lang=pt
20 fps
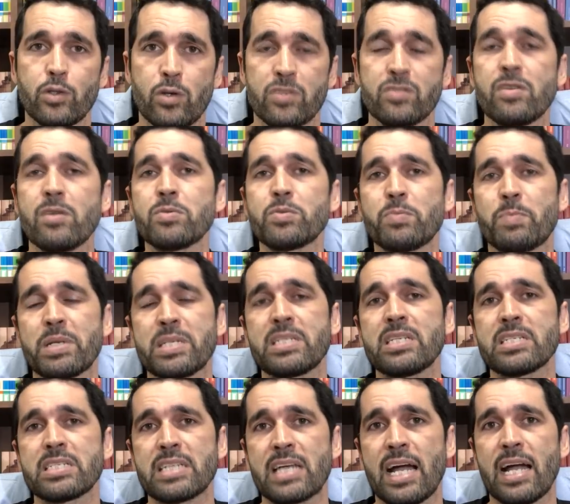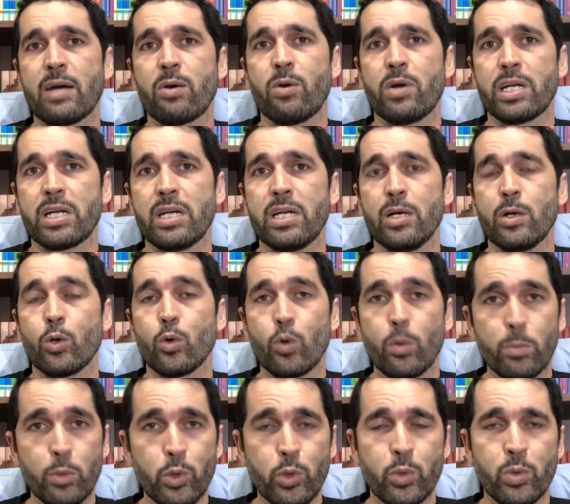Nós vamos precisar agora,
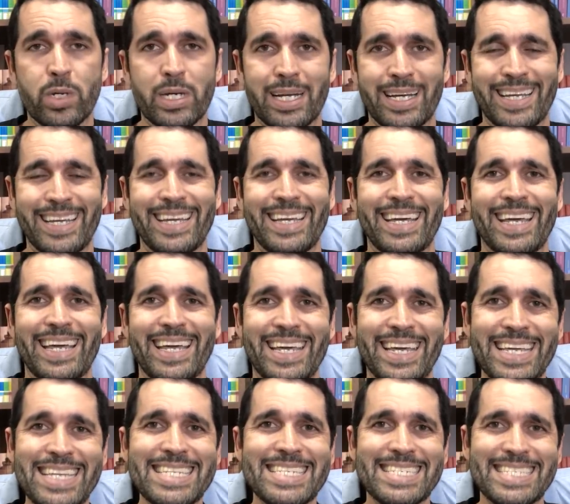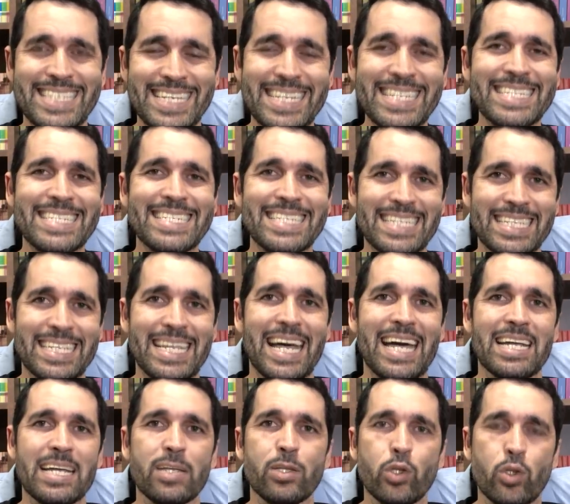como nunca,
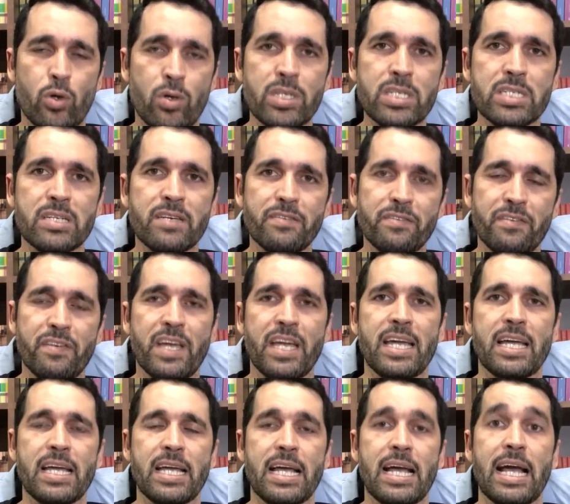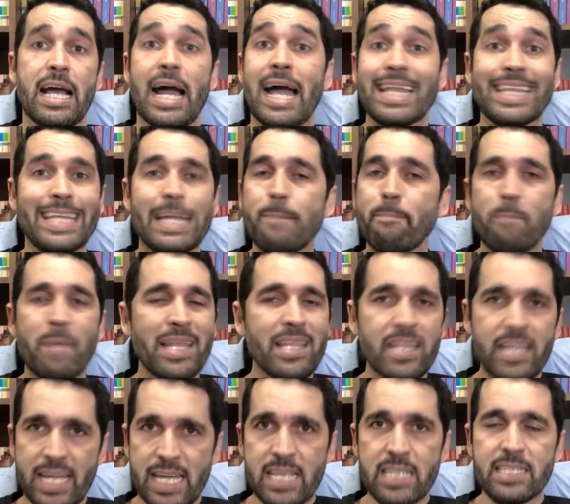exercitar a nossa fé, a
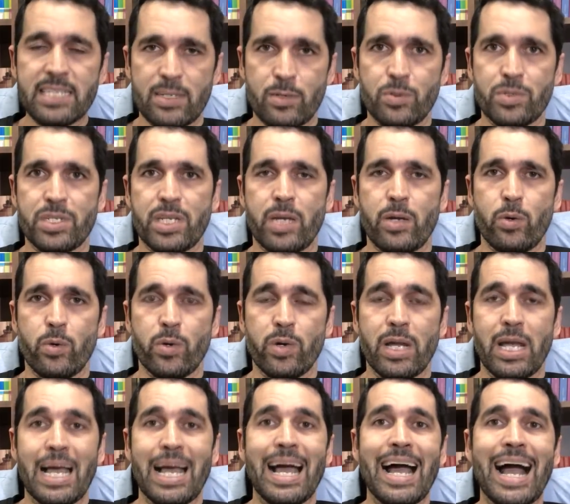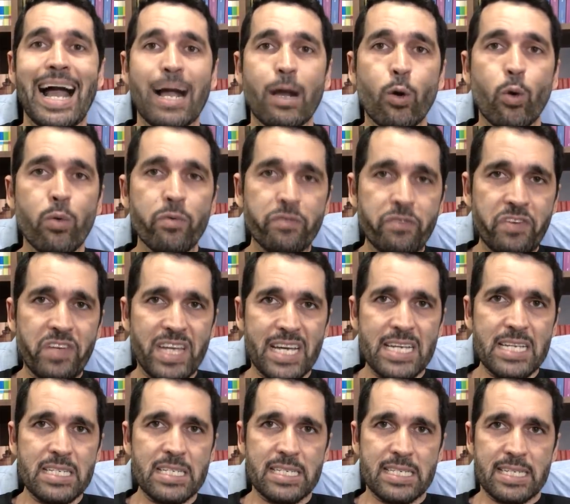dependência do Senhor, a
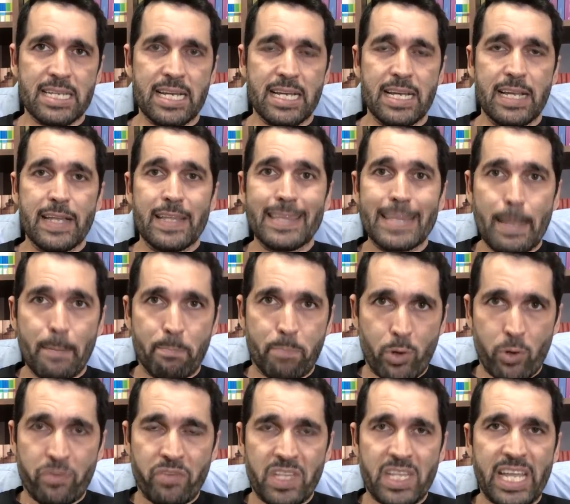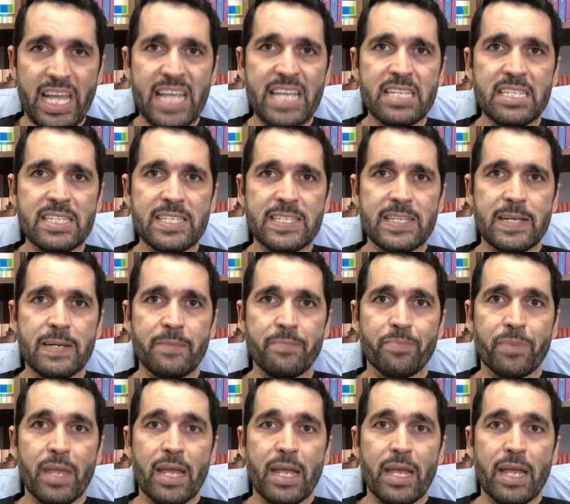confiança na providência,